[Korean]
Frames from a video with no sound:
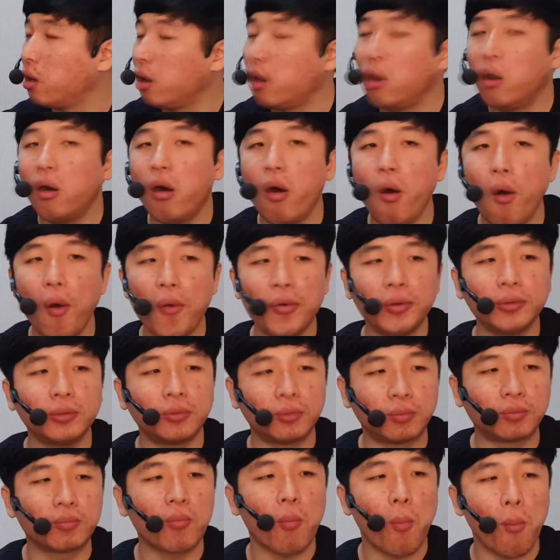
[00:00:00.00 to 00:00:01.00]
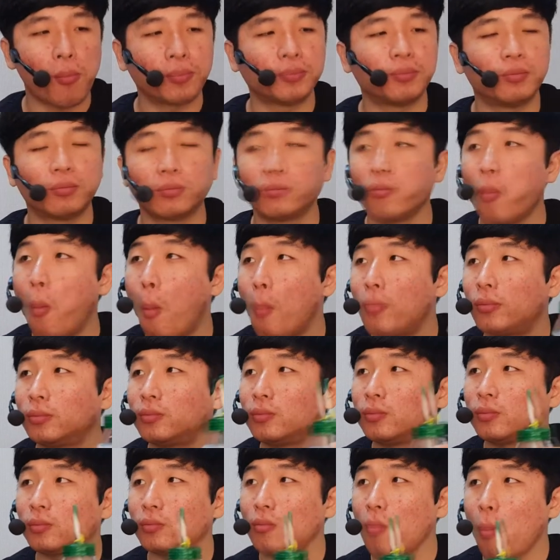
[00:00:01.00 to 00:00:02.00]
어. 왜 두부인지
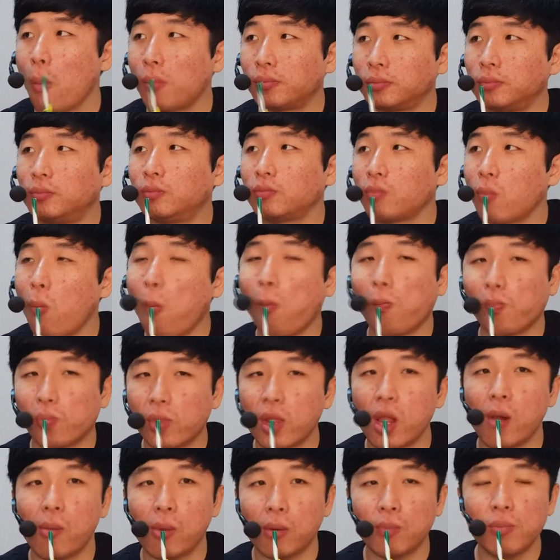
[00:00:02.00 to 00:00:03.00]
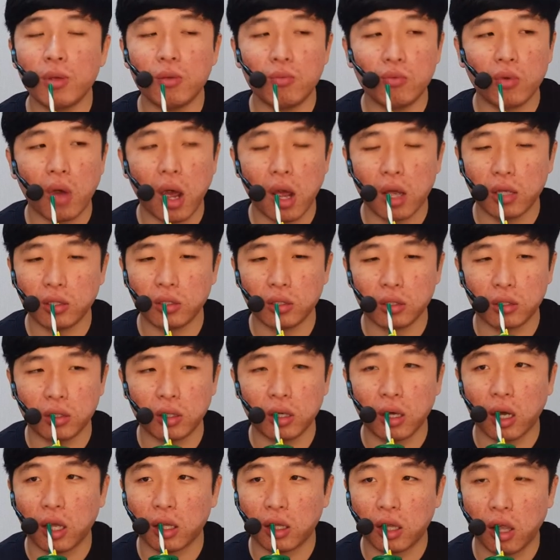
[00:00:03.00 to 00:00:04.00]
모르겠어요. 아마 피부 하해서
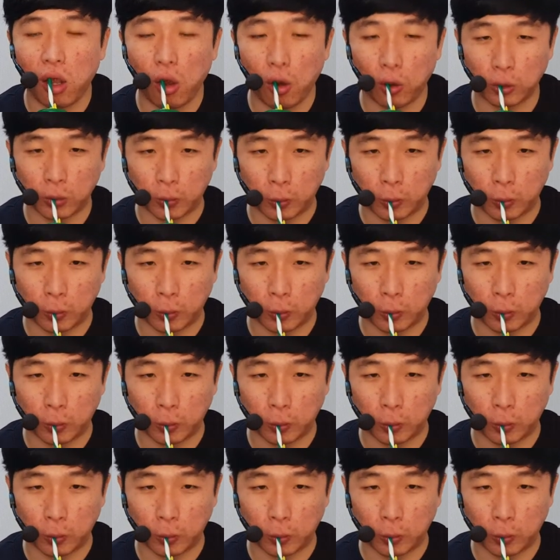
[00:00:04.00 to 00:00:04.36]
그런 것 같아요.